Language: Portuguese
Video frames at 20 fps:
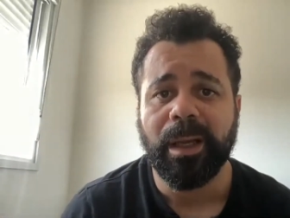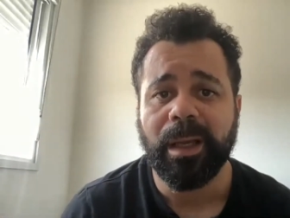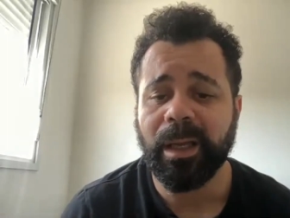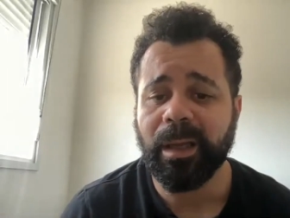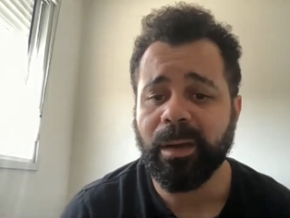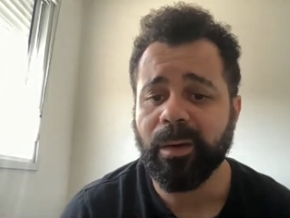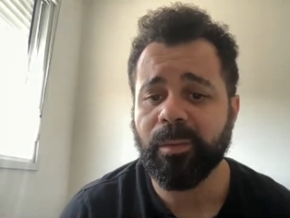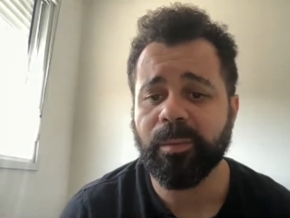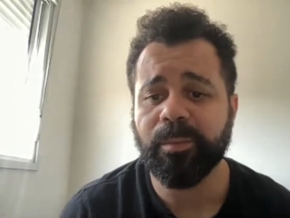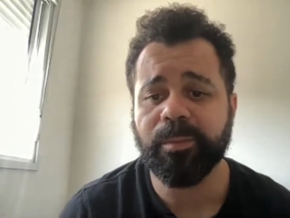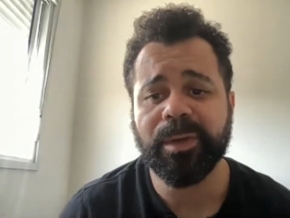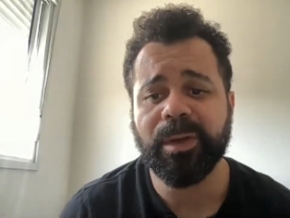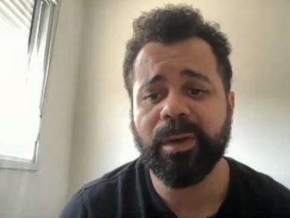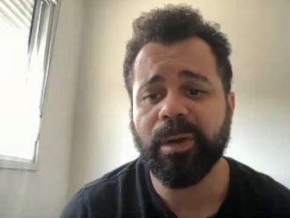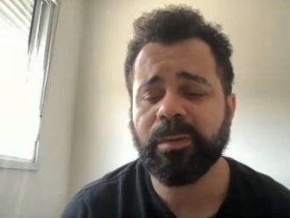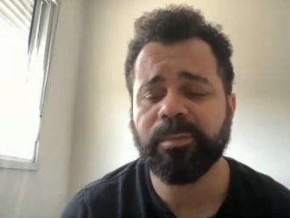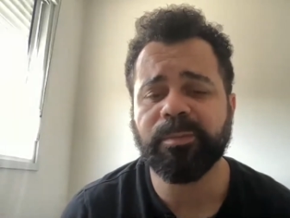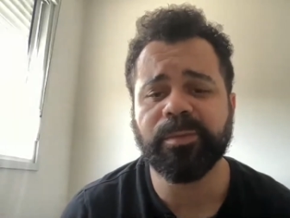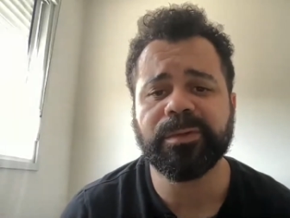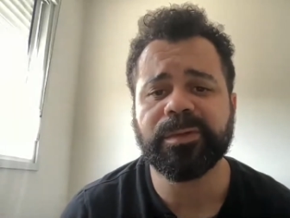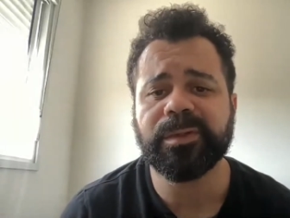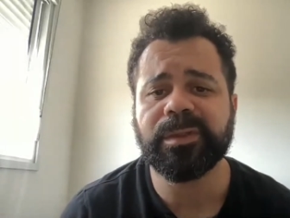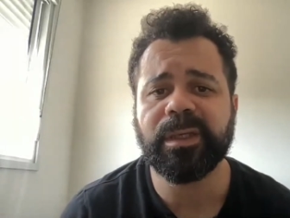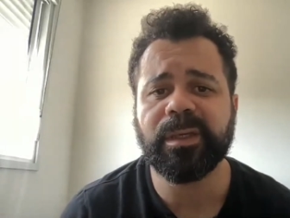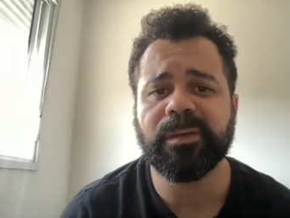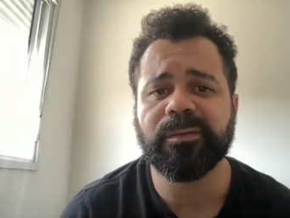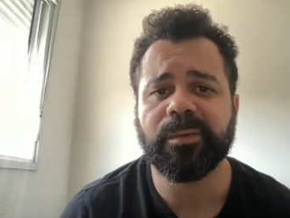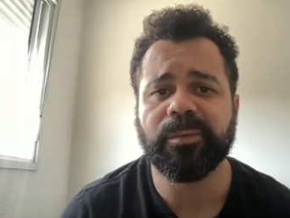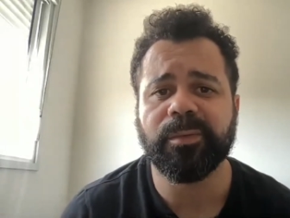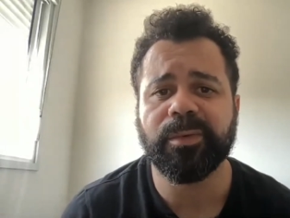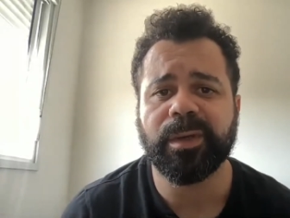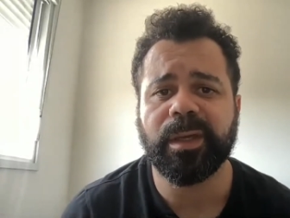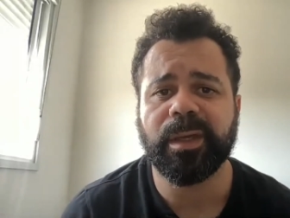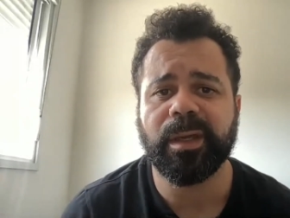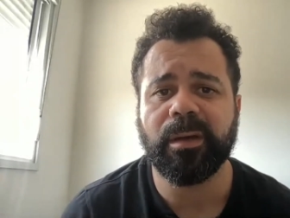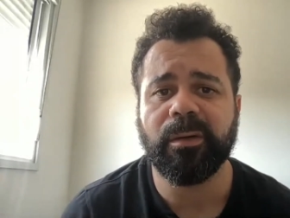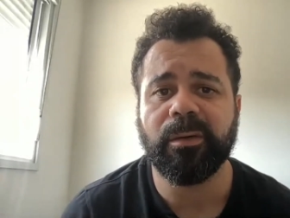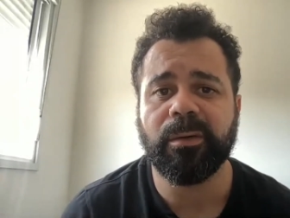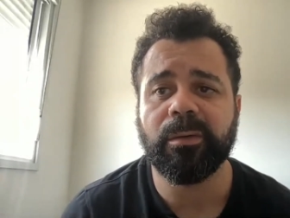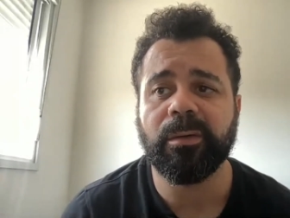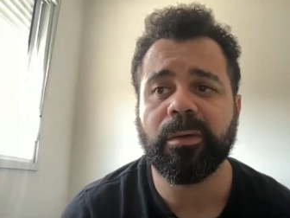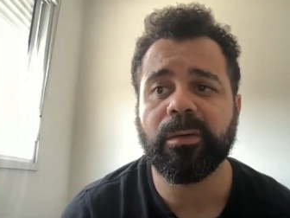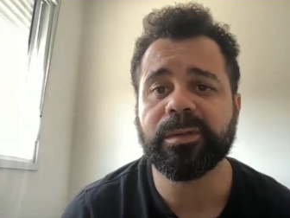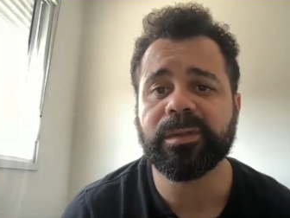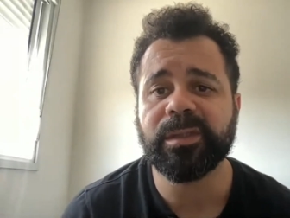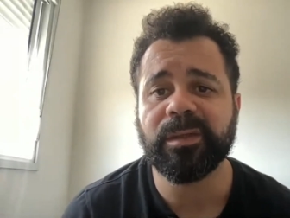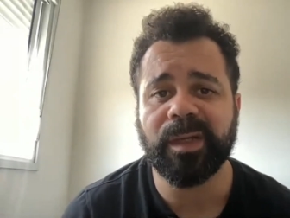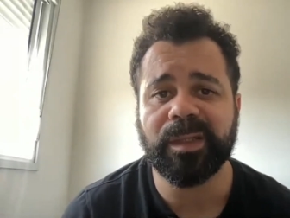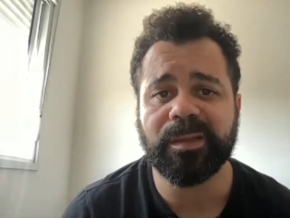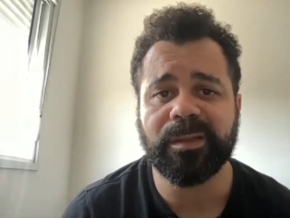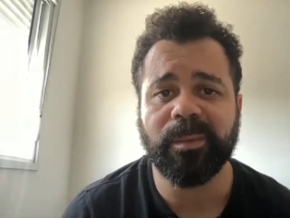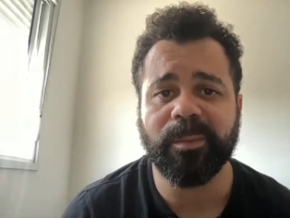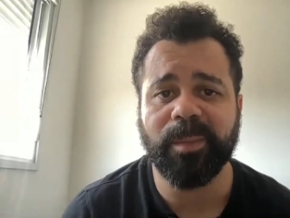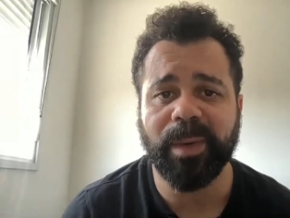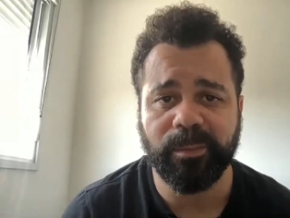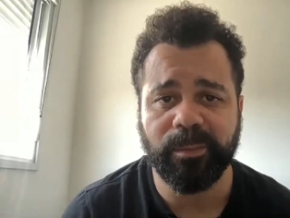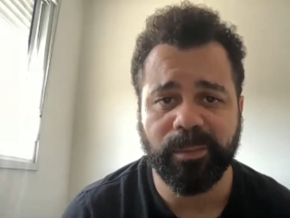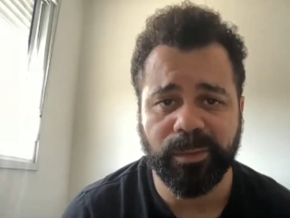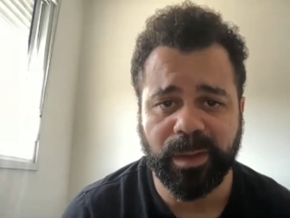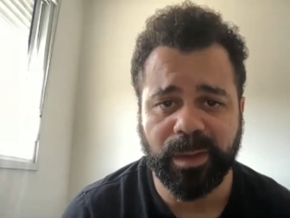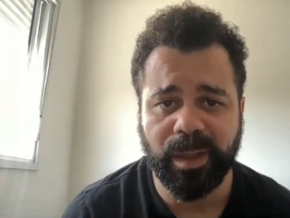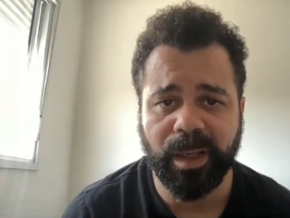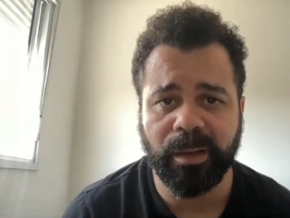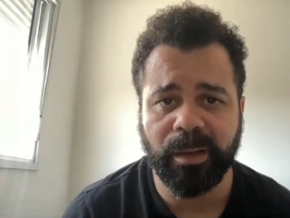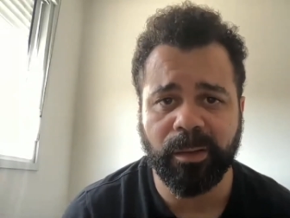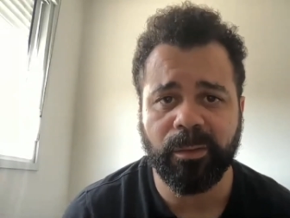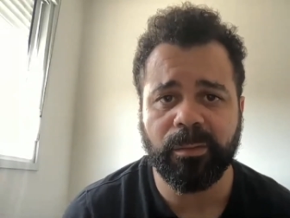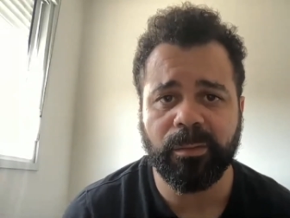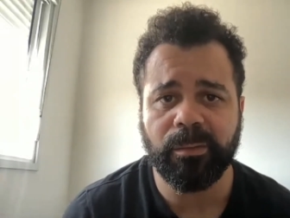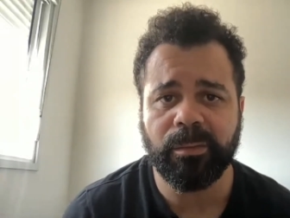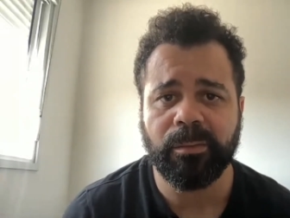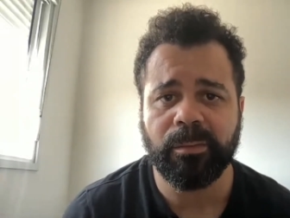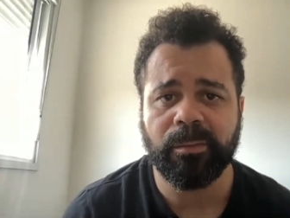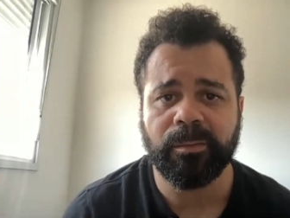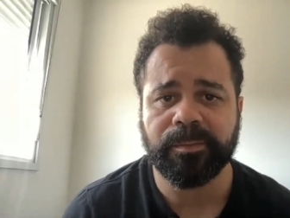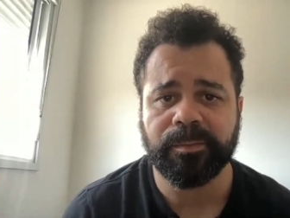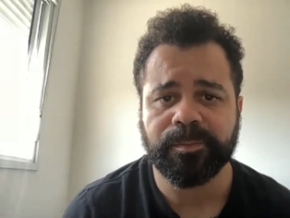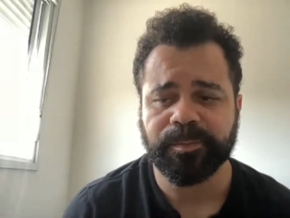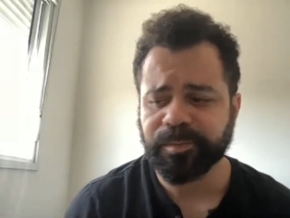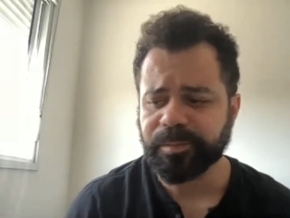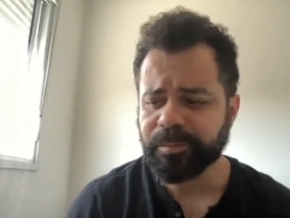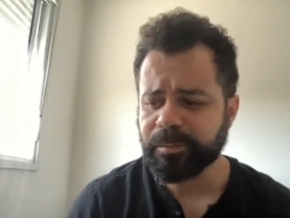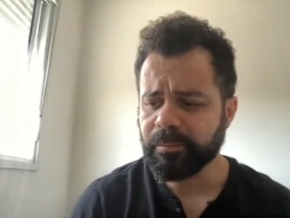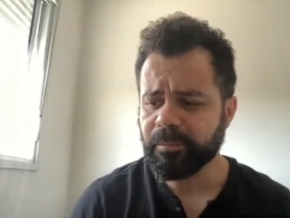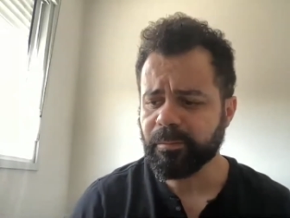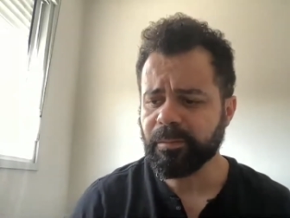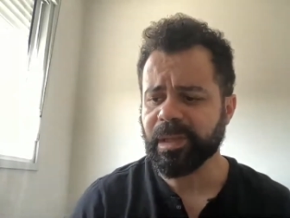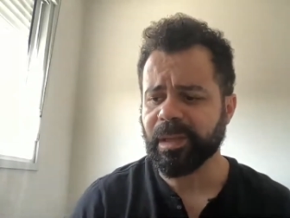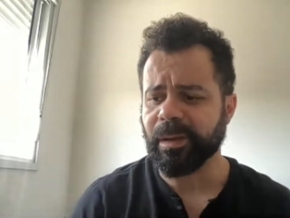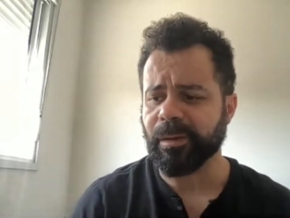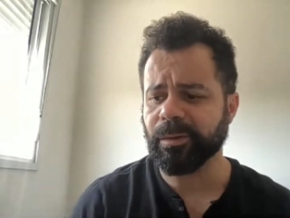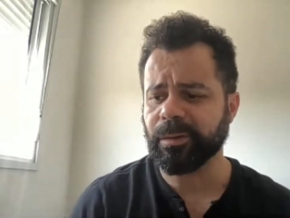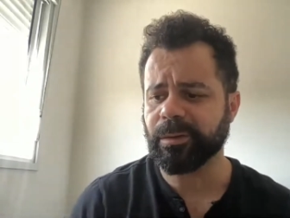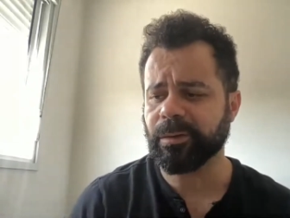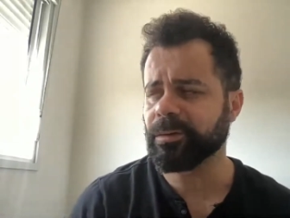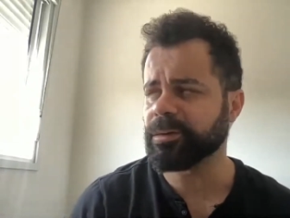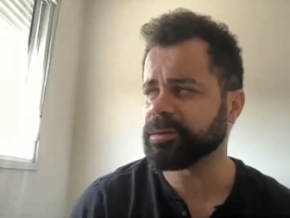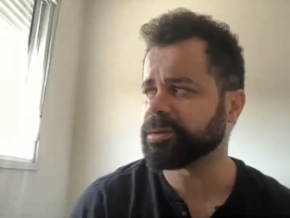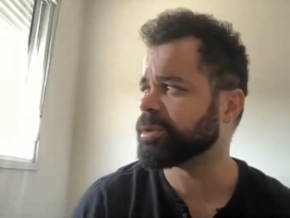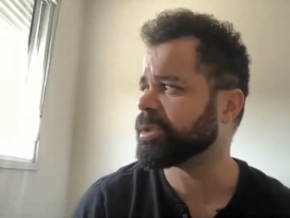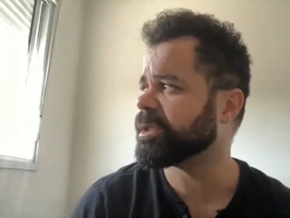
é o pior possível, porque é ou você vai trampar em boteco. Outro